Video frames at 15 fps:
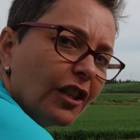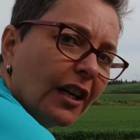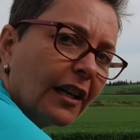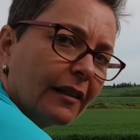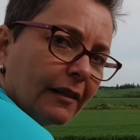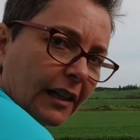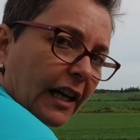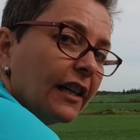cidade
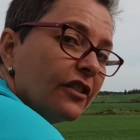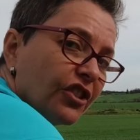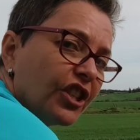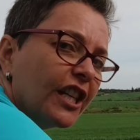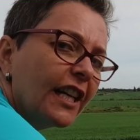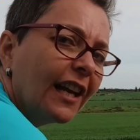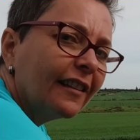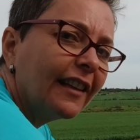
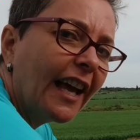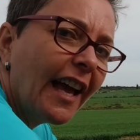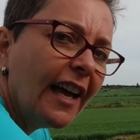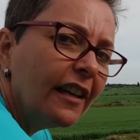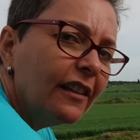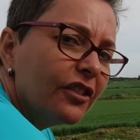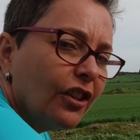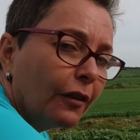grandinha
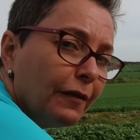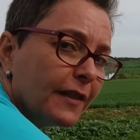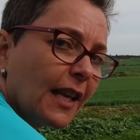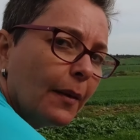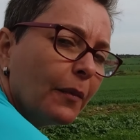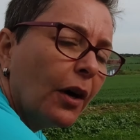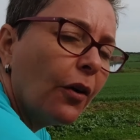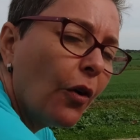até, já
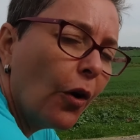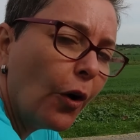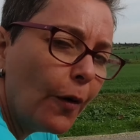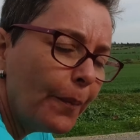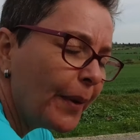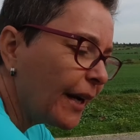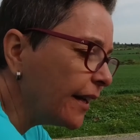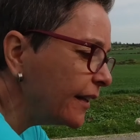fizemos uma
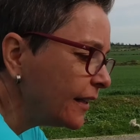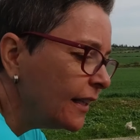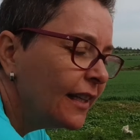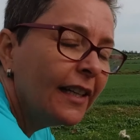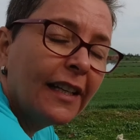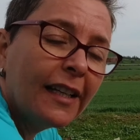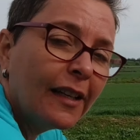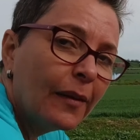compra
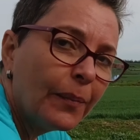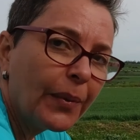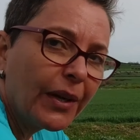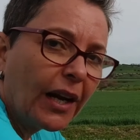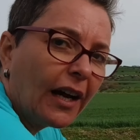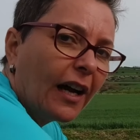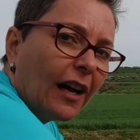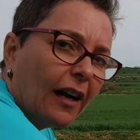
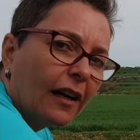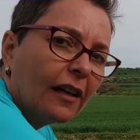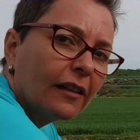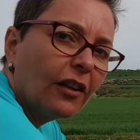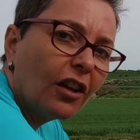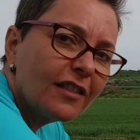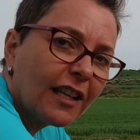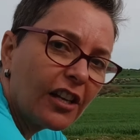para
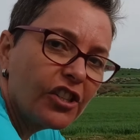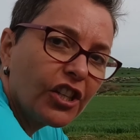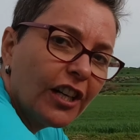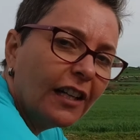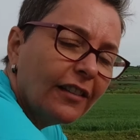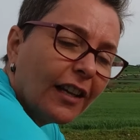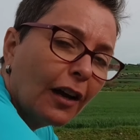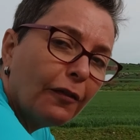nossa
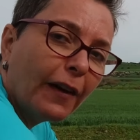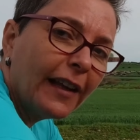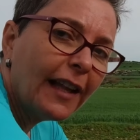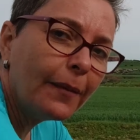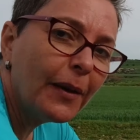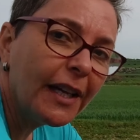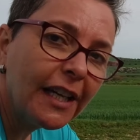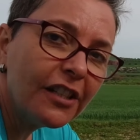janta, café da
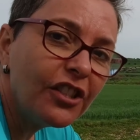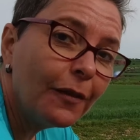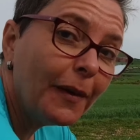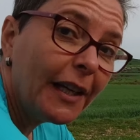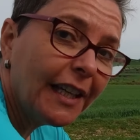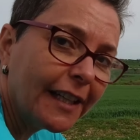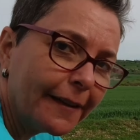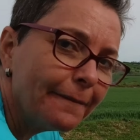manhã de
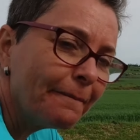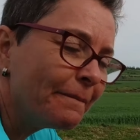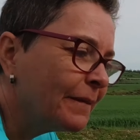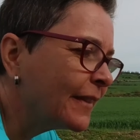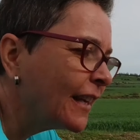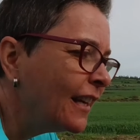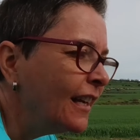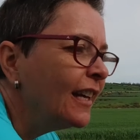amanhã.
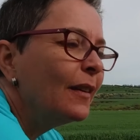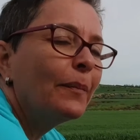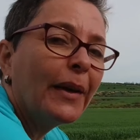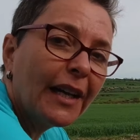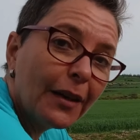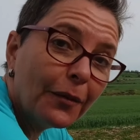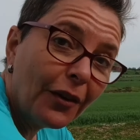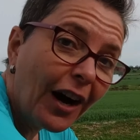
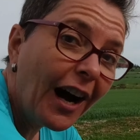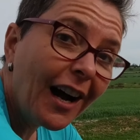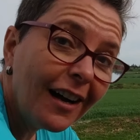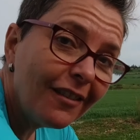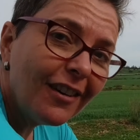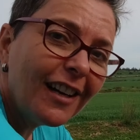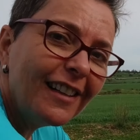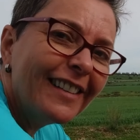Pegamos
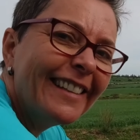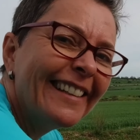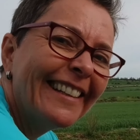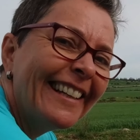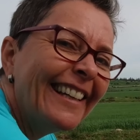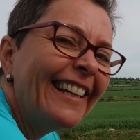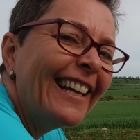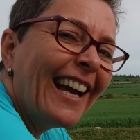água,
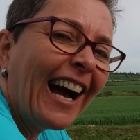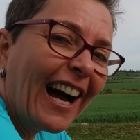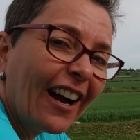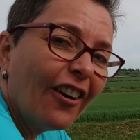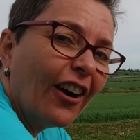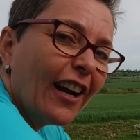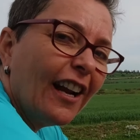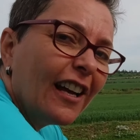
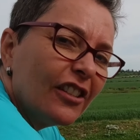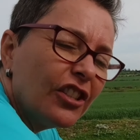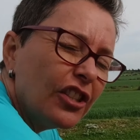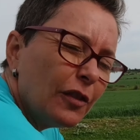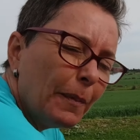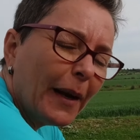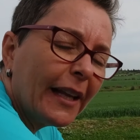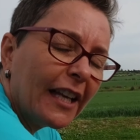agora a
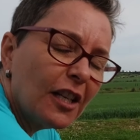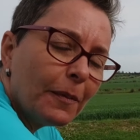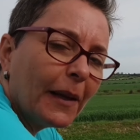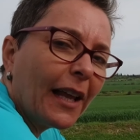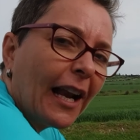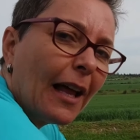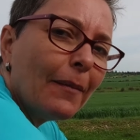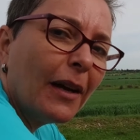gente pretende
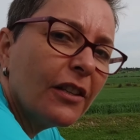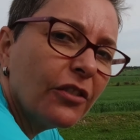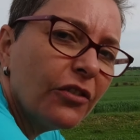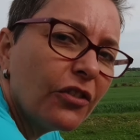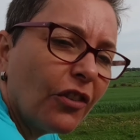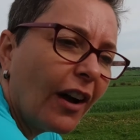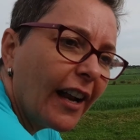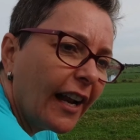pedalar mais
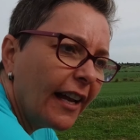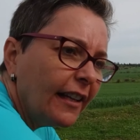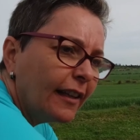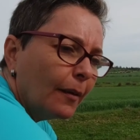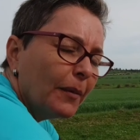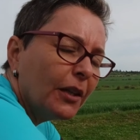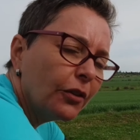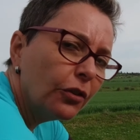uns
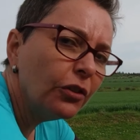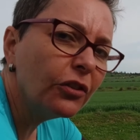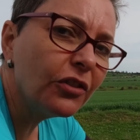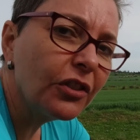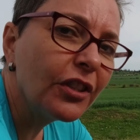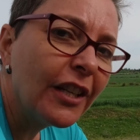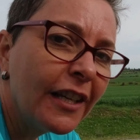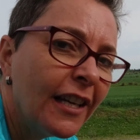40
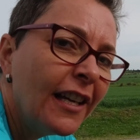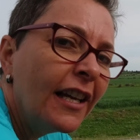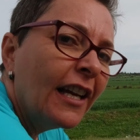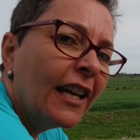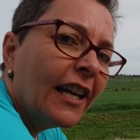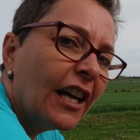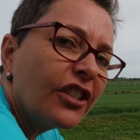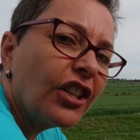minutos
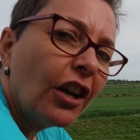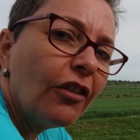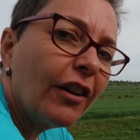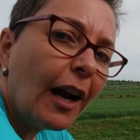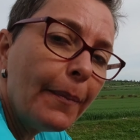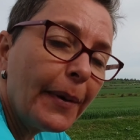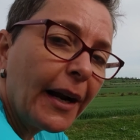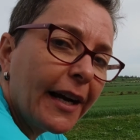e achar um
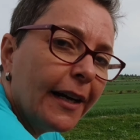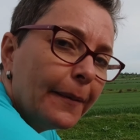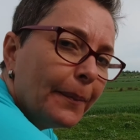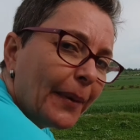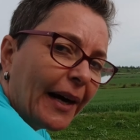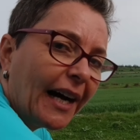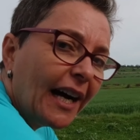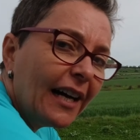lugar para
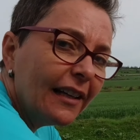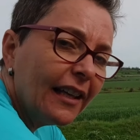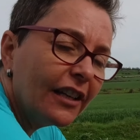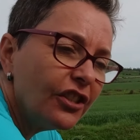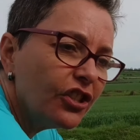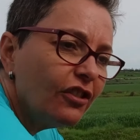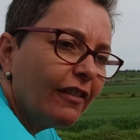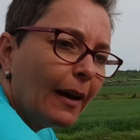acampar, que a
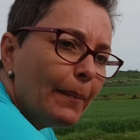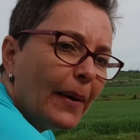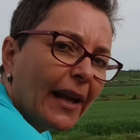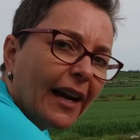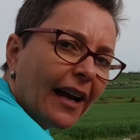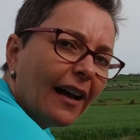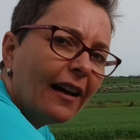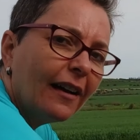gente vai
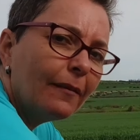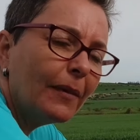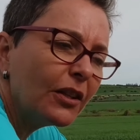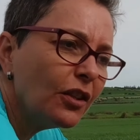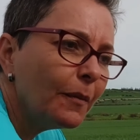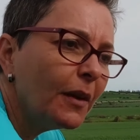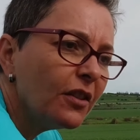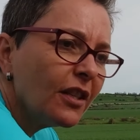parar mais
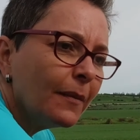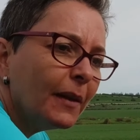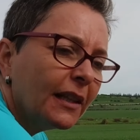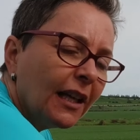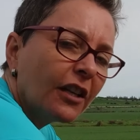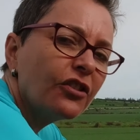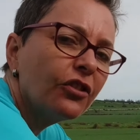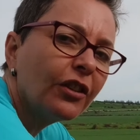ou menos na
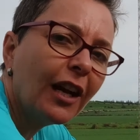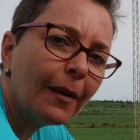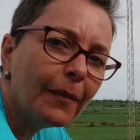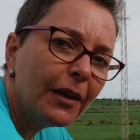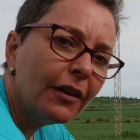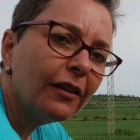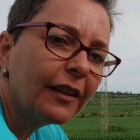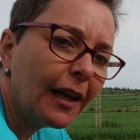metade do
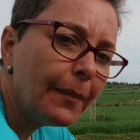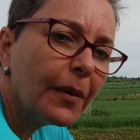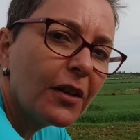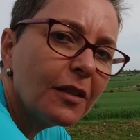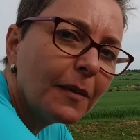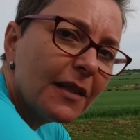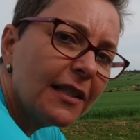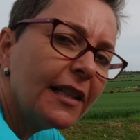caminho até a
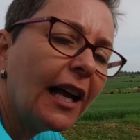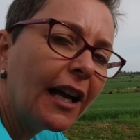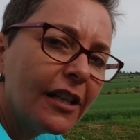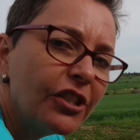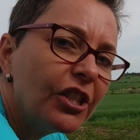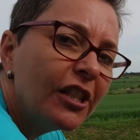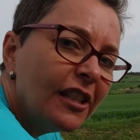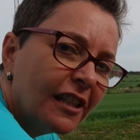próxima
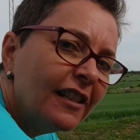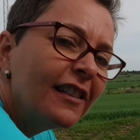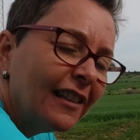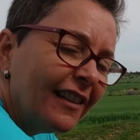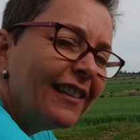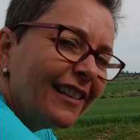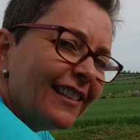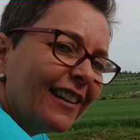cidade.
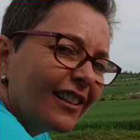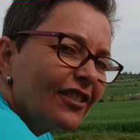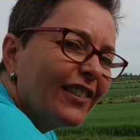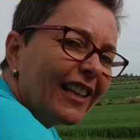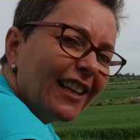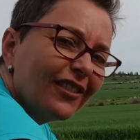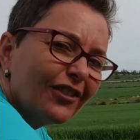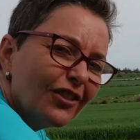Acho que
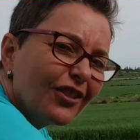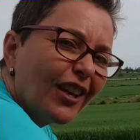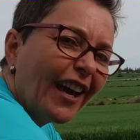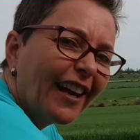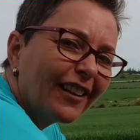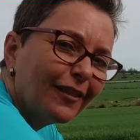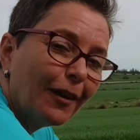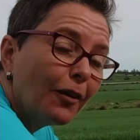vai dar tudo
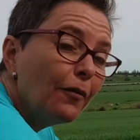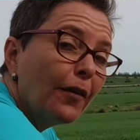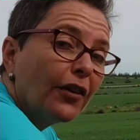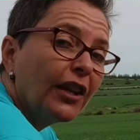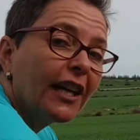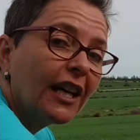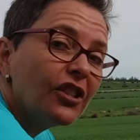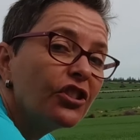certo. Vamos ver o
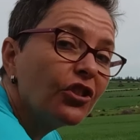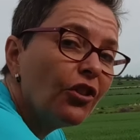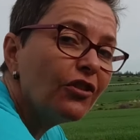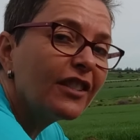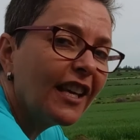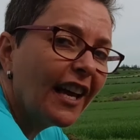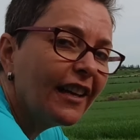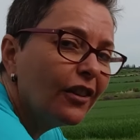que, que a gente
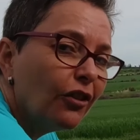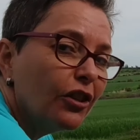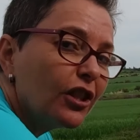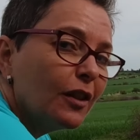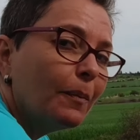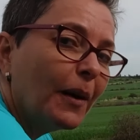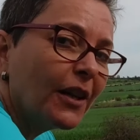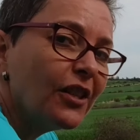consegue
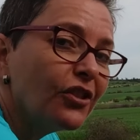hoje para a